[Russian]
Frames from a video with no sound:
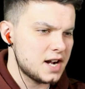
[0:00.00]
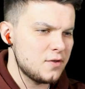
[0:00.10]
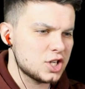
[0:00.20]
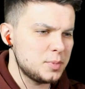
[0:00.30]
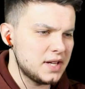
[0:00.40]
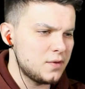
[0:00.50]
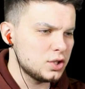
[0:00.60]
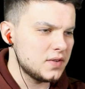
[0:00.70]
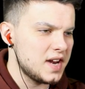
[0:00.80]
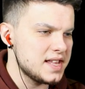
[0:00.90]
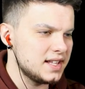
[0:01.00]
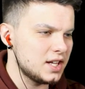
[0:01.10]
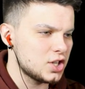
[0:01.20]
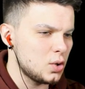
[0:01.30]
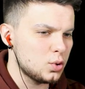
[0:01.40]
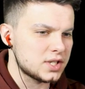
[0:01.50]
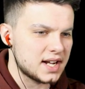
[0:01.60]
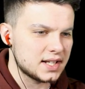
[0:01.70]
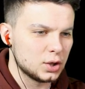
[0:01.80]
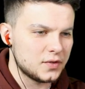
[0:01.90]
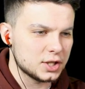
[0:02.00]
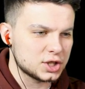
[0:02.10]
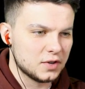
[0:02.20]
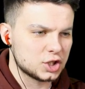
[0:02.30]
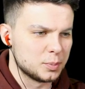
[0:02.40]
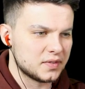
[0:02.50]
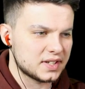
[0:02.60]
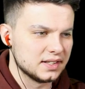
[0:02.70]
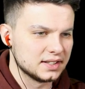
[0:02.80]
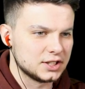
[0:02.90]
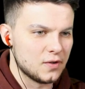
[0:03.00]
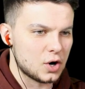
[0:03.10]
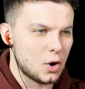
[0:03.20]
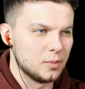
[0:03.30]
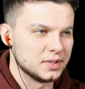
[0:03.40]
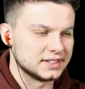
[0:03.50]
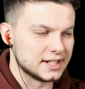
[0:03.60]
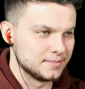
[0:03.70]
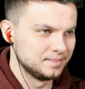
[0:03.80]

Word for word: Каково же было его удивление и даже ужас, когда он увидел, во что превратилась его комната.